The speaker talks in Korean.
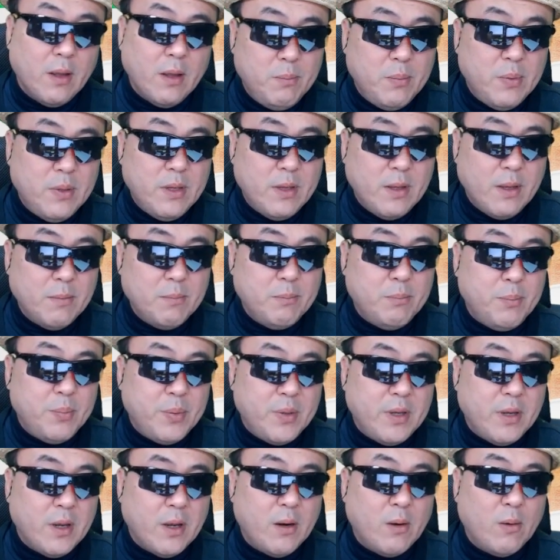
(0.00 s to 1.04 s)

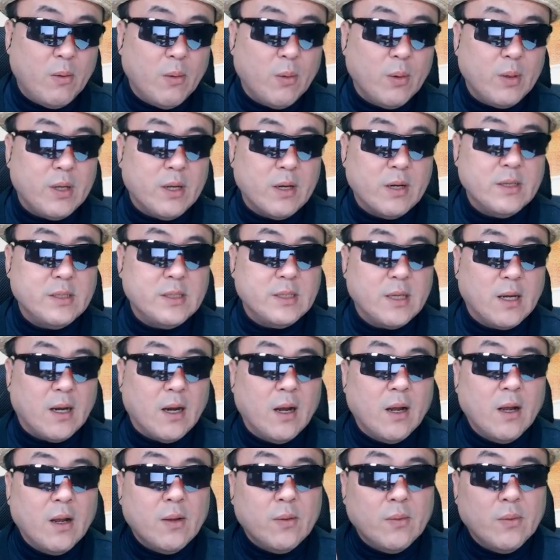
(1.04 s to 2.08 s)
BNPL로 결제가
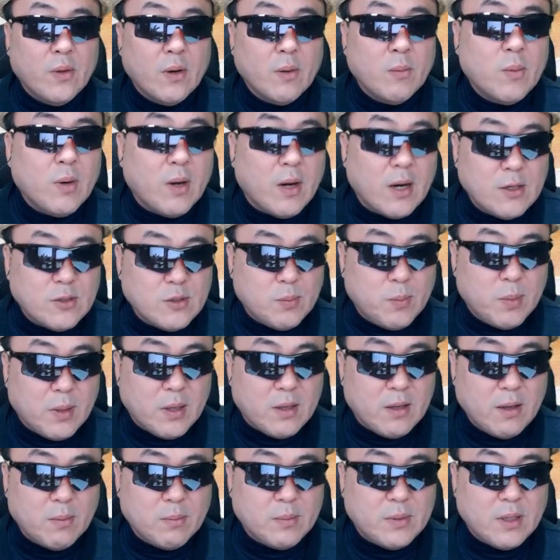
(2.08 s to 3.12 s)
넘어갈
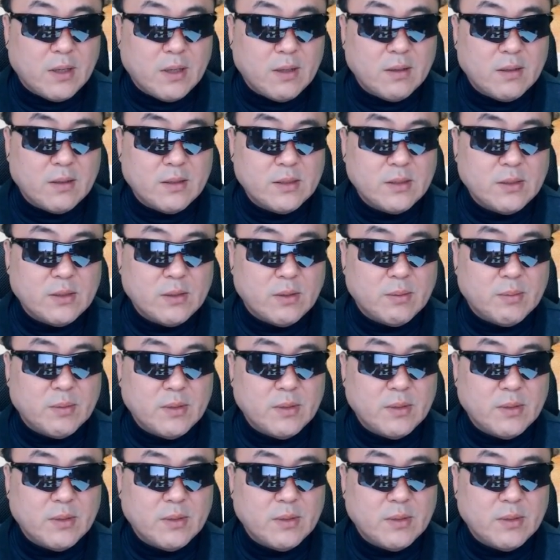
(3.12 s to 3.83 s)
수밖에 없다는 거죠.